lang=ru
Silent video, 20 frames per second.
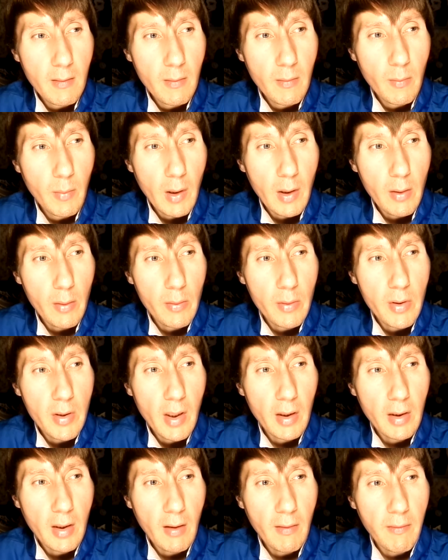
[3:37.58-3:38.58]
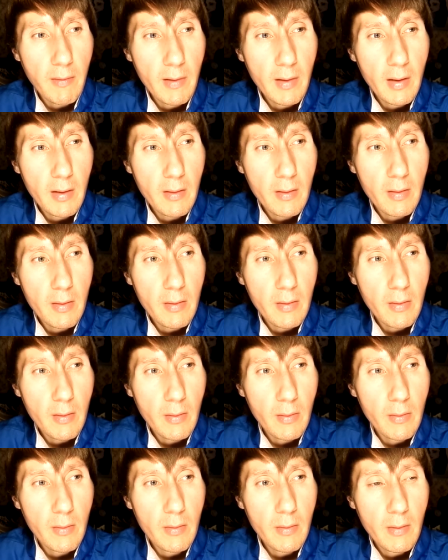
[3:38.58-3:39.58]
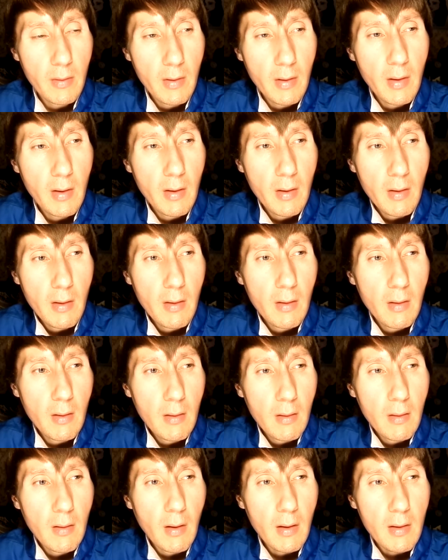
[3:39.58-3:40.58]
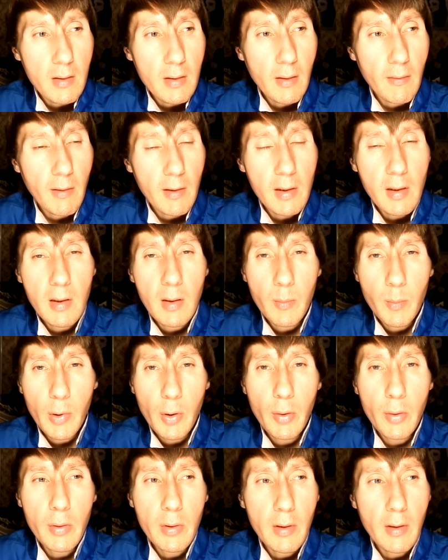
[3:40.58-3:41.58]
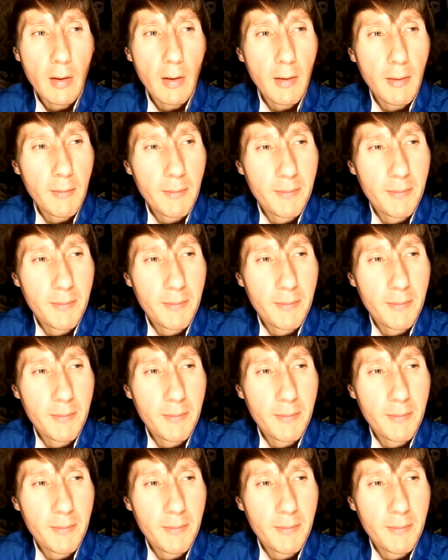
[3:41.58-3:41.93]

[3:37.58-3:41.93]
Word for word: пару десятков лет он основательно похудел.